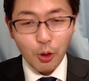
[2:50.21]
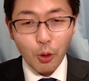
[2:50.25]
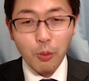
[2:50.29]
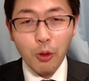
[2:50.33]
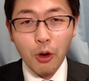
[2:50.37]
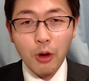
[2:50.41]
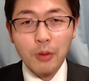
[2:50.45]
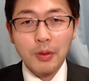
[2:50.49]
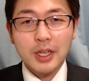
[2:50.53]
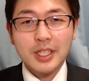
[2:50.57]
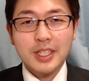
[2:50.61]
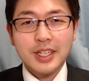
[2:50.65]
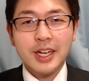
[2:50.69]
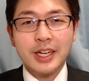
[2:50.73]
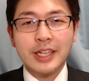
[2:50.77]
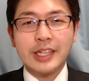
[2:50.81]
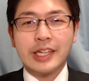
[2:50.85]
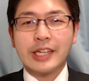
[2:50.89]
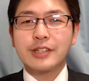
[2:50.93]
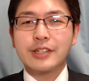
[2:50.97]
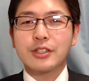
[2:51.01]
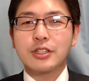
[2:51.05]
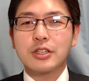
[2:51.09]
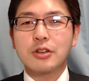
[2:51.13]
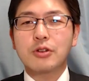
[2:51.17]
覚え間違
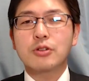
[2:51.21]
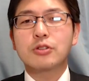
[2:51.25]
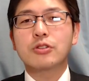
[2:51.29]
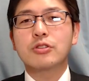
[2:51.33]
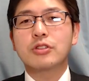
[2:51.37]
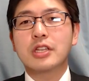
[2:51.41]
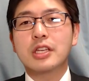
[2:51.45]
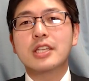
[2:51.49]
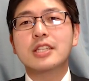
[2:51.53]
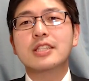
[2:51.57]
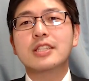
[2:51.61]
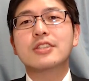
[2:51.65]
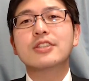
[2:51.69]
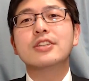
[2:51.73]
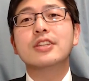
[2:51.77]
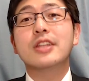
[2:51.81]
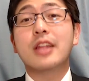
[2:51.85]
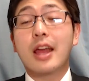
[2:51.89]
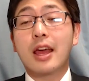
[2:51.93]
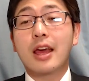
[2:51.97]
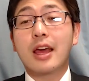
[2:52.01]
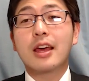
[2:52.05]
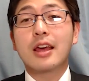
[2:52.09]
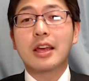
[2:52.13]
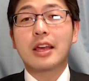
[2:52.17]
えてるってことに気づい
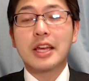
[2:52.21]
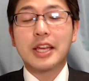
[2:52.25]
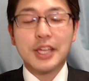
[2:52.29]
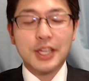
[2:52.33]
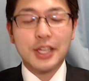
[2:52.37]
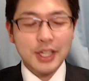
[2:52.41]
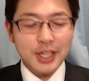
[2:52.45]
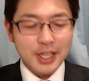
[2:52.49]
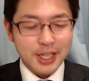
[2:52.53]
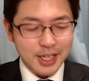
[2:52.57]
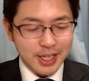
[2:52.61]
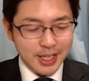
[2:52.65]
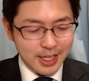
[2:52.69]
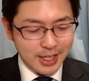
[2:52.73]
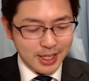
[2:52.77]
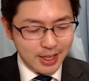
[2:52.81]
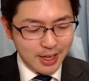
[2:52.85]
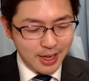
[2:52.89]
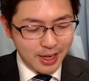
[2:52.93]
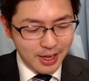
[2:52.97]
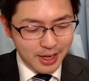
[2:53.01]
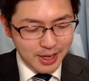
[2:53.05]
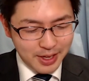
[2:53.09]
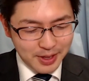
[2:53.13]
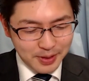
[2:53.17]
て、
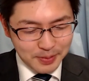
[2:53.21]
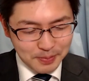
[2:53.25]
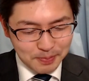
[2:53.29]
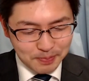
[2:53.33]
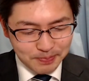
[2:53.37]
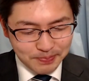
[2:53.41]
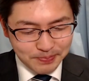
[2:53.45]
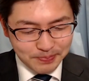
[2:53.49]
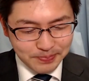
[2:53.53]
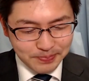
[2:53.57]
えー、